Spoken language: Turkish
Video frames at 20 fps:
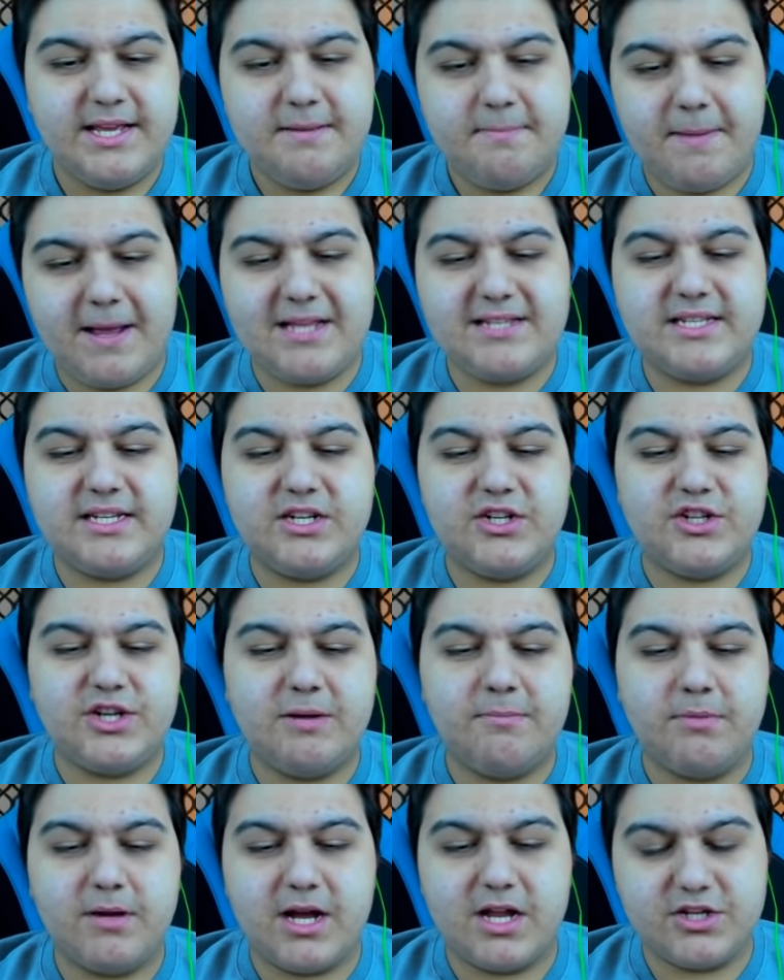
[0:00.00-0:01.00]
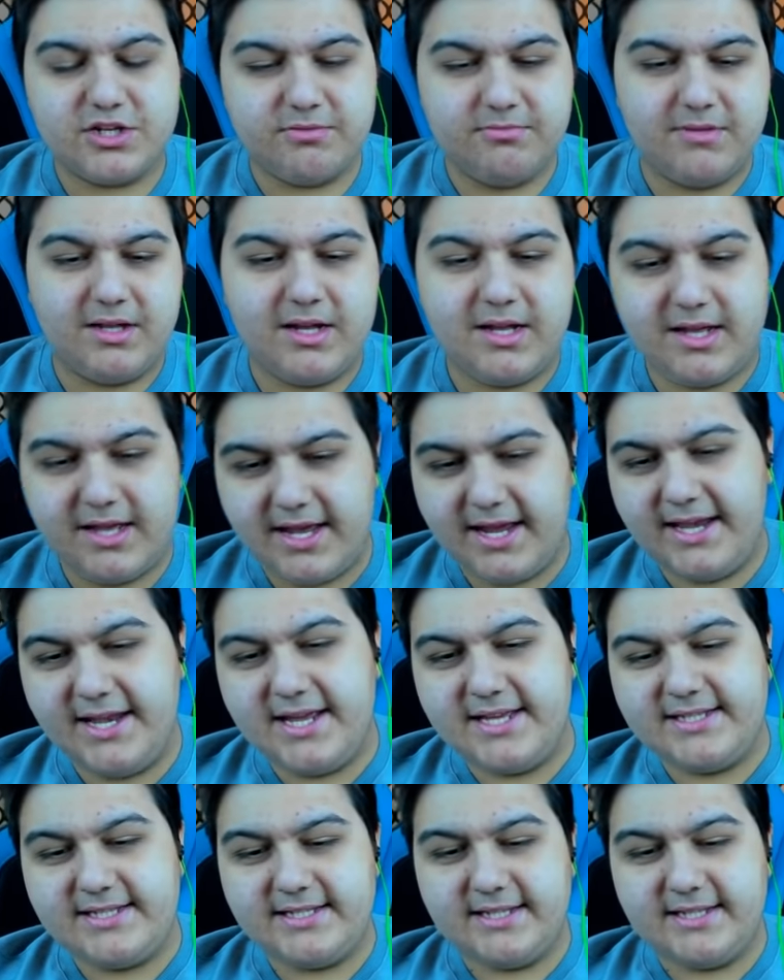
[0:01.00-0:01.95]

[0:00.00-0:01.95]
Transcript: ben sıkacağım karşımda Enes,